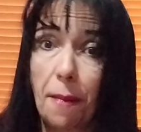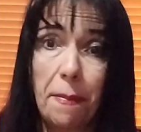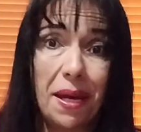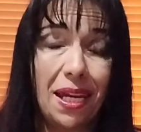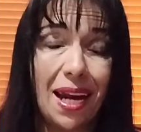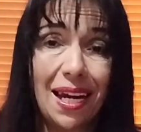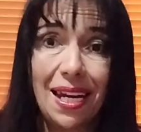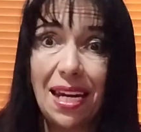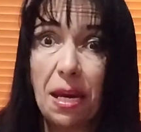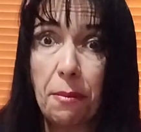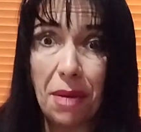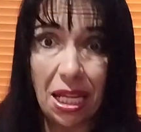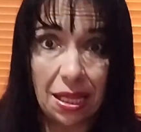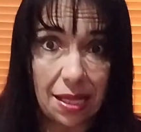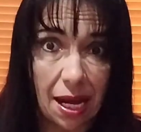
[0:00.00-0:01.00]
pedir al
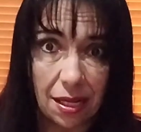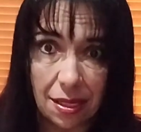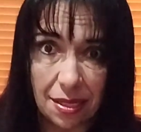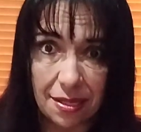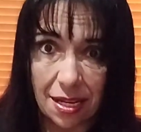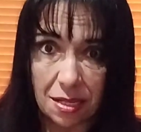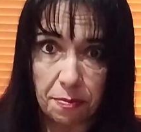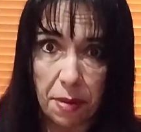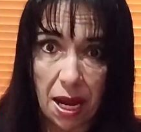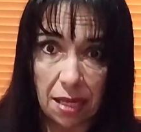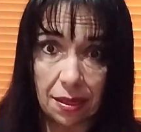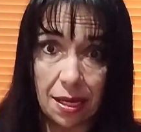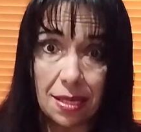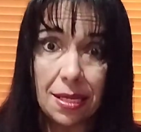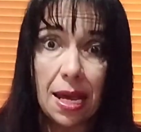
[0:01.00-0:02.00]
elemental de estas
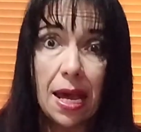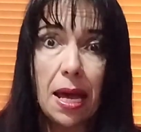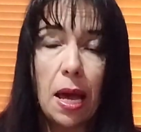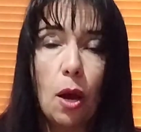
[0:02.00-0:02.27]
plantas